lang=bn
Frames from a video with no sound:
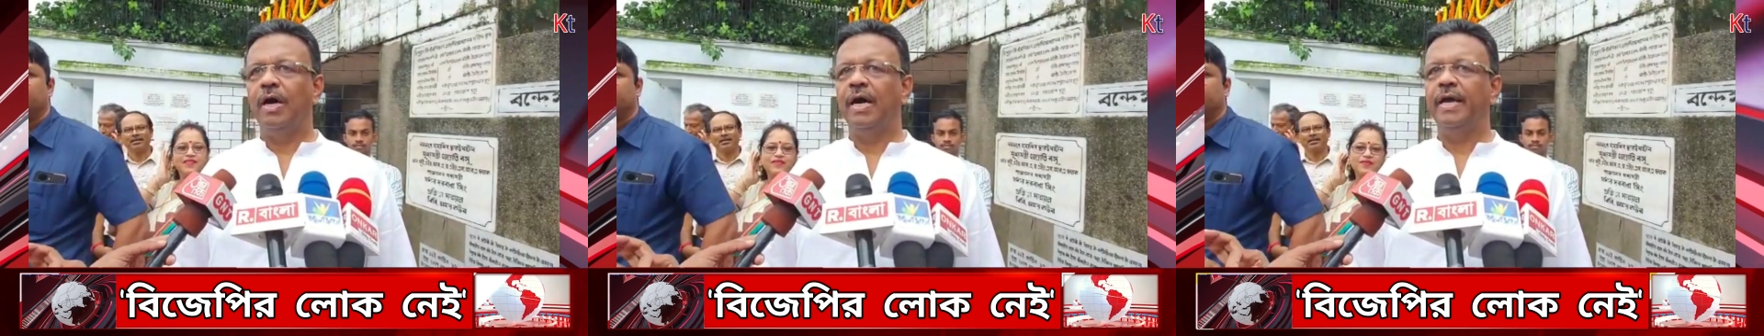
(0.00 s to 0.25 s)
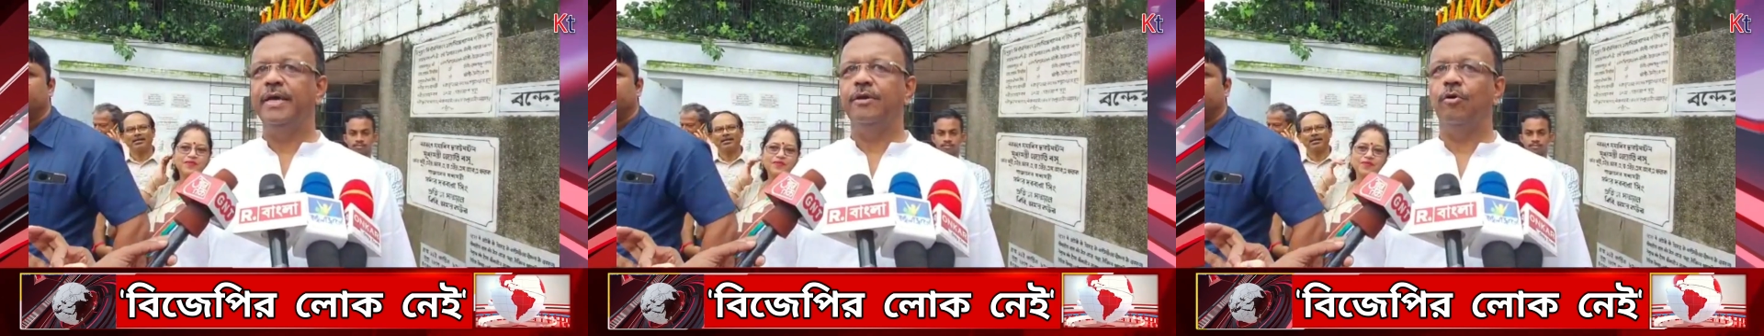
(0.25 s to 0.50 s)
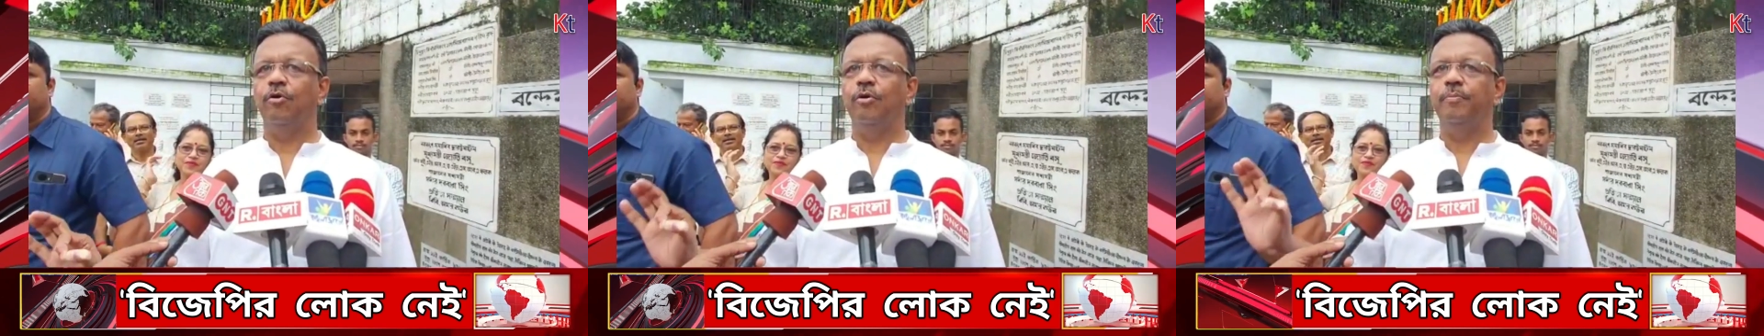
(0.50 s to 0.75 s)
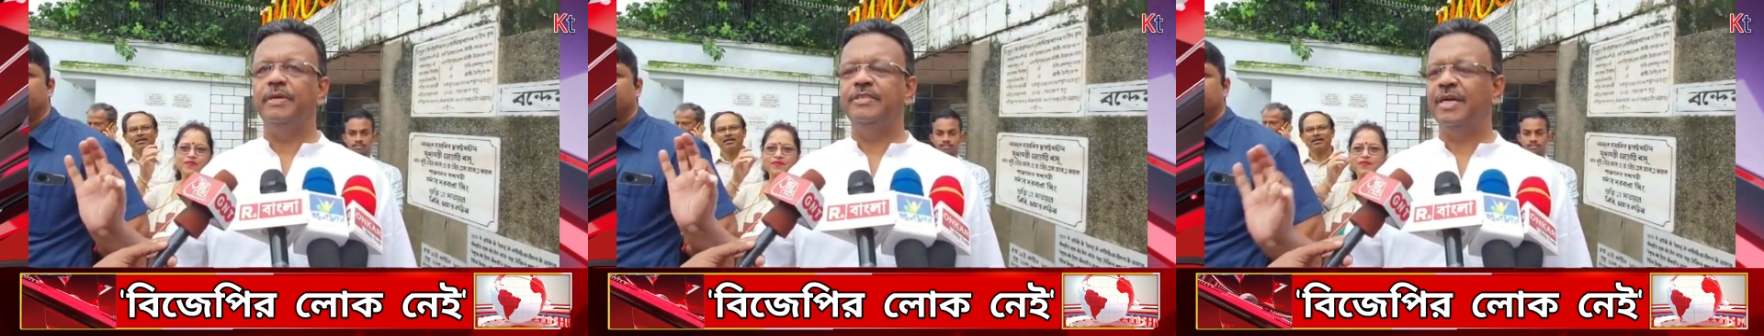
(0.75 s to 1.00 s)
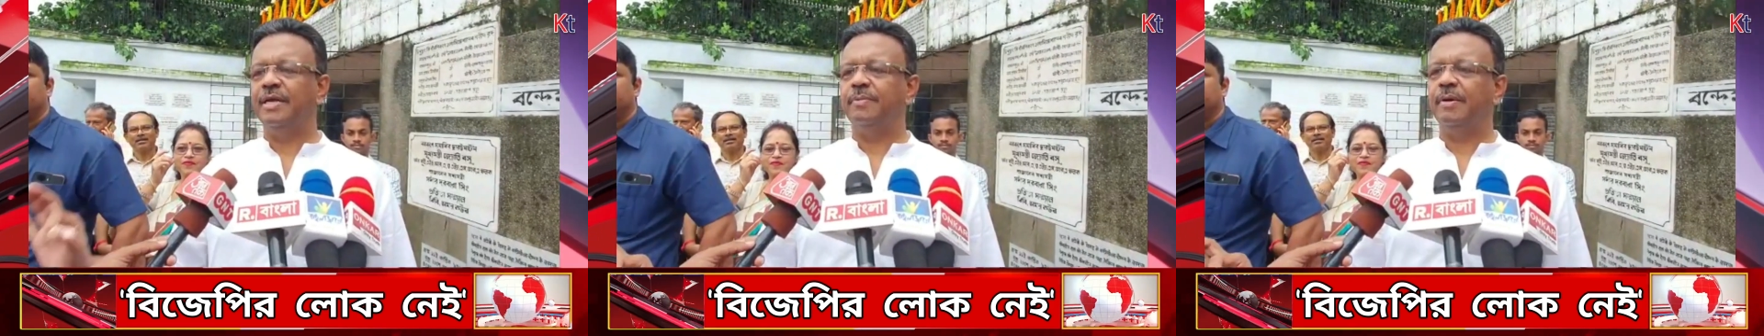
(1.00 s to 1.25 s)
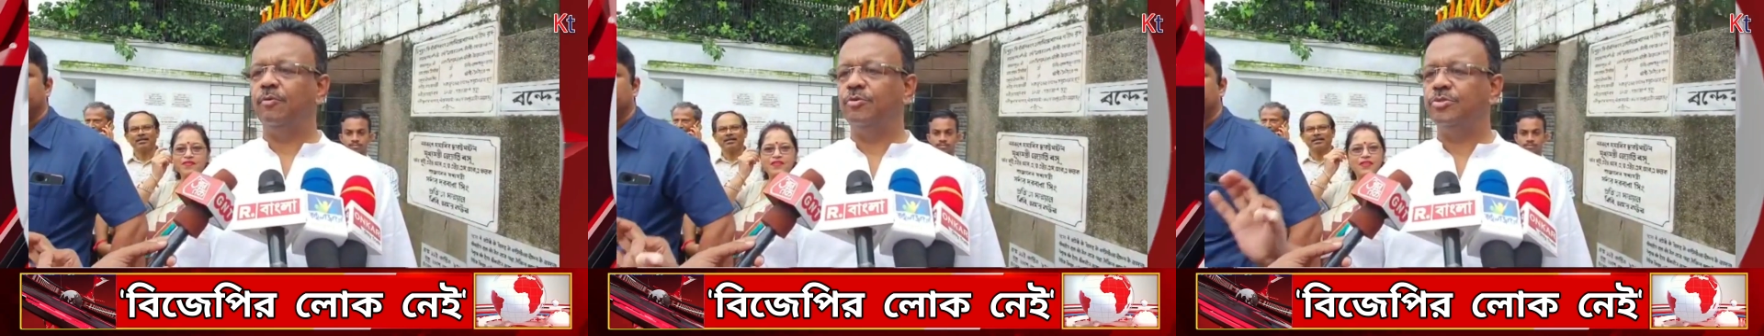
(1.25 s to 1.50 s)
হাইকোর্ট বিচার
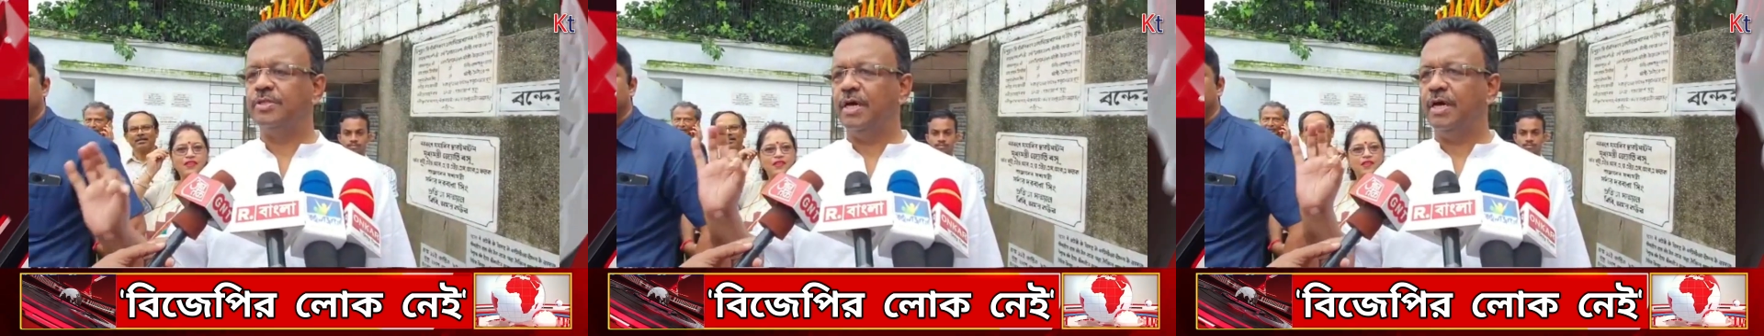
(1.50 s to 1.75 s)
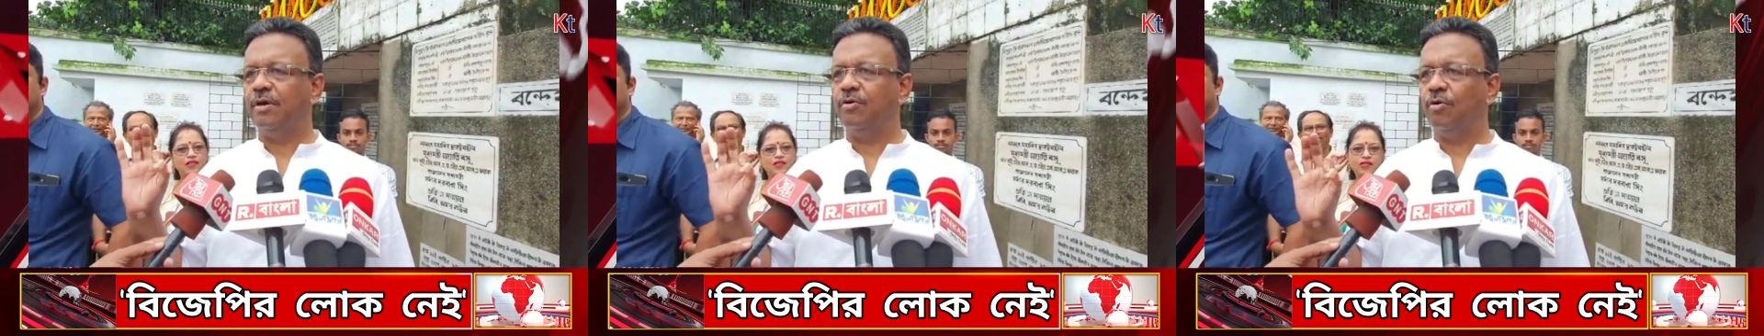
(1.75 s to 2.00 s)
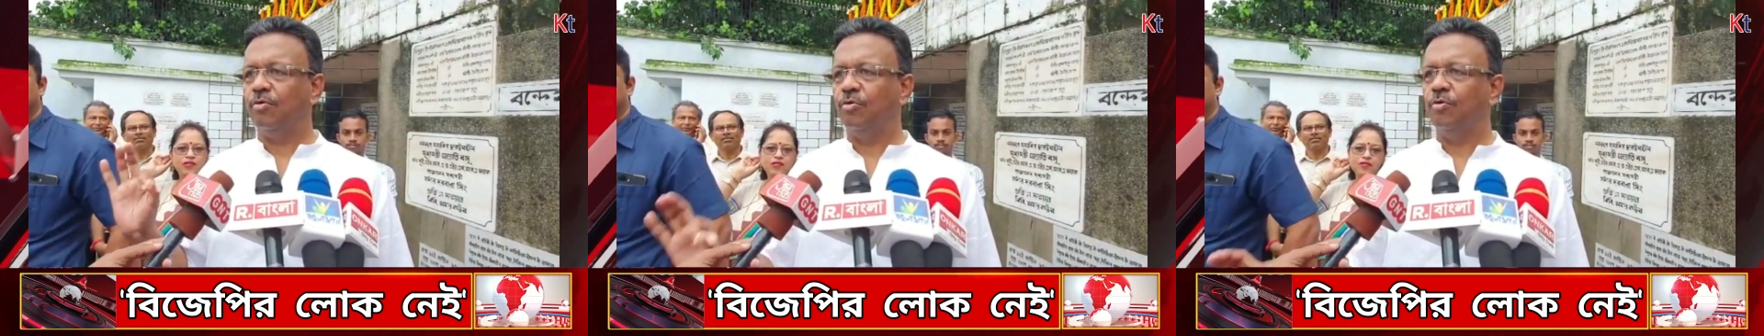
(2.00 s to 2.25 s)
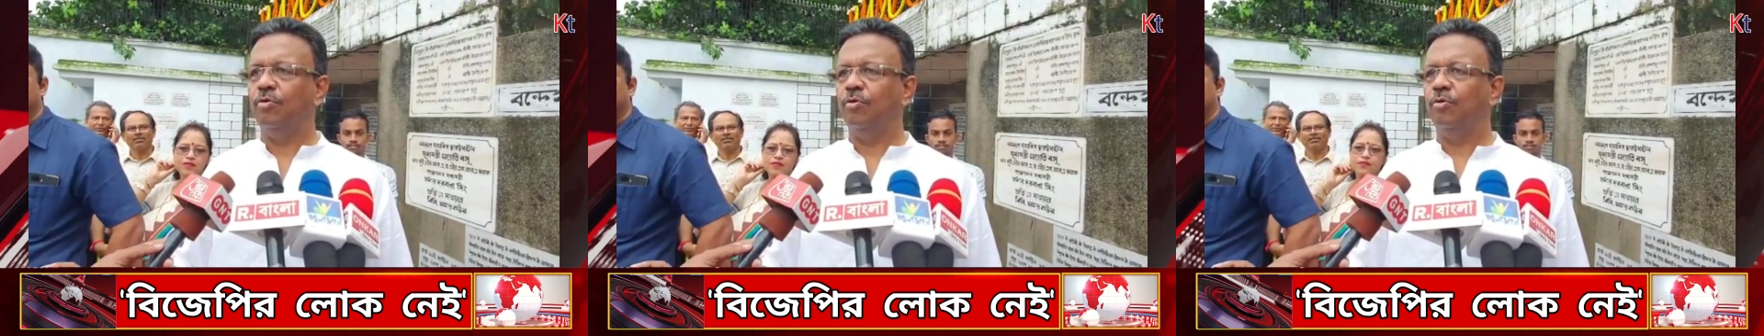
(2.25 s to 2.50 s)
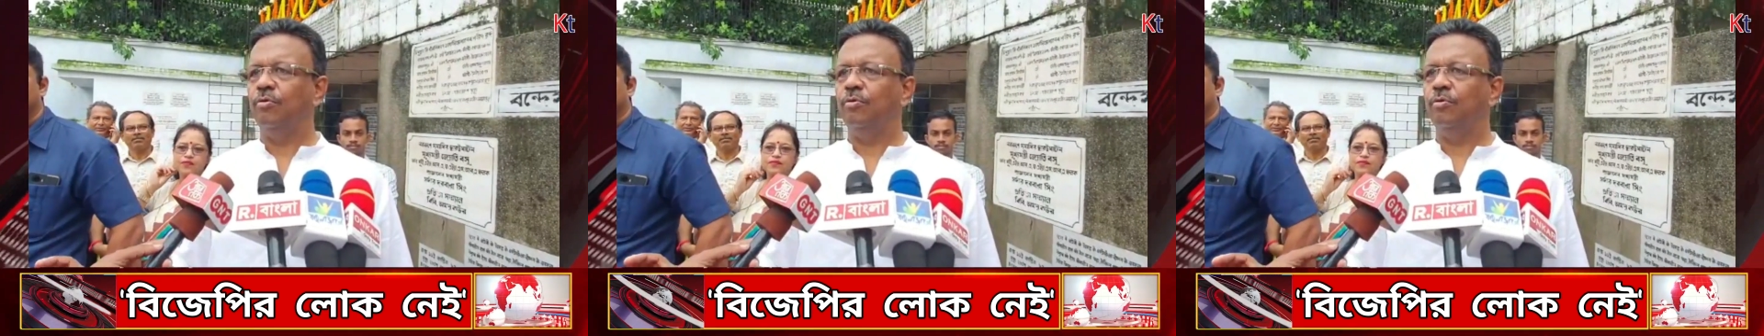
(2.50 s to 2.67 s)
ব্যবস্থা কখনো